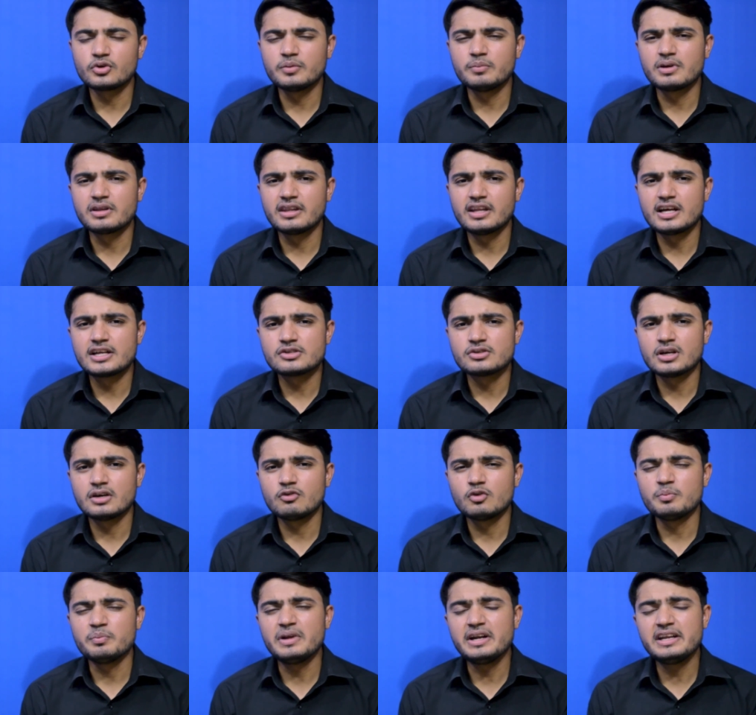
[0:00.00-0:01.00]
कोई बंदा जो है
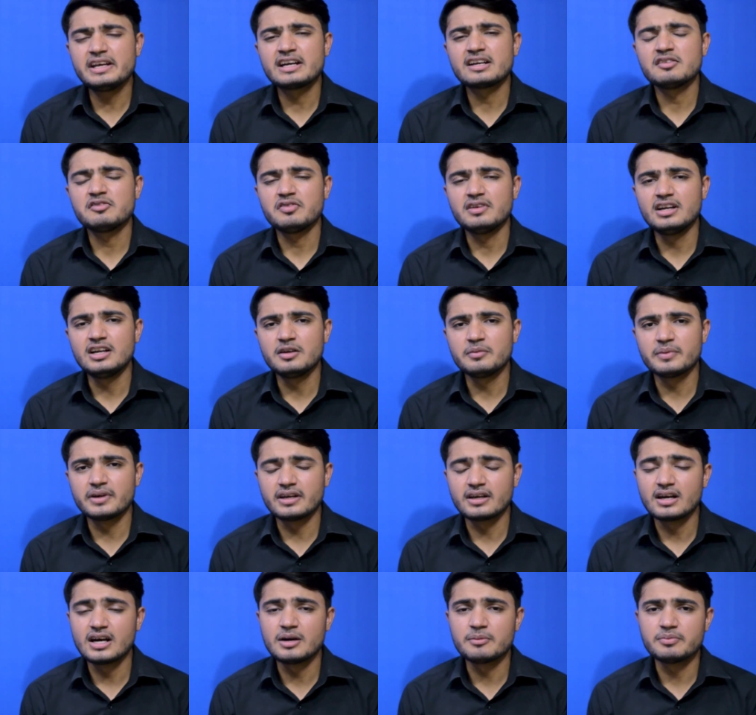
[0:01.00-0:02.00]
वो मीडिया की फील्ड
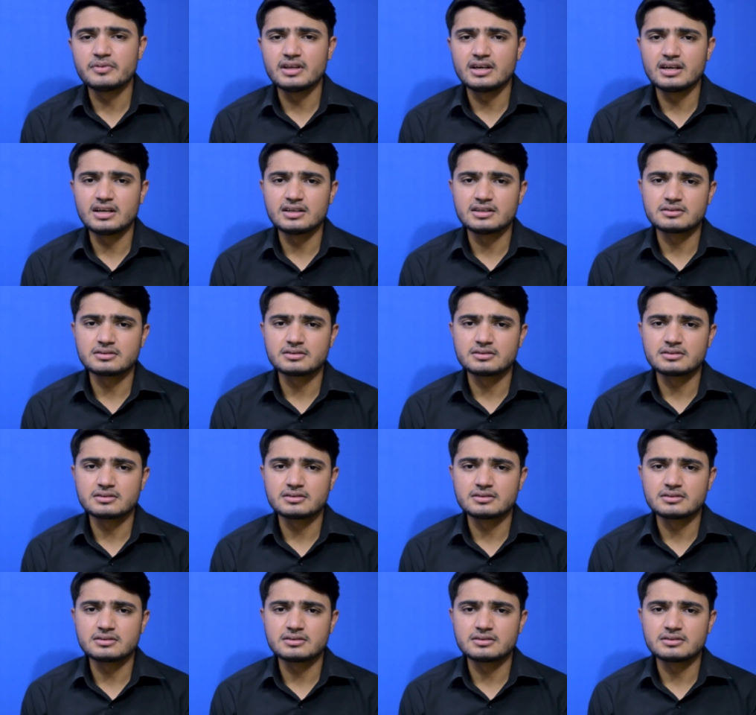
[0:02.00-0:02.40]
में अपना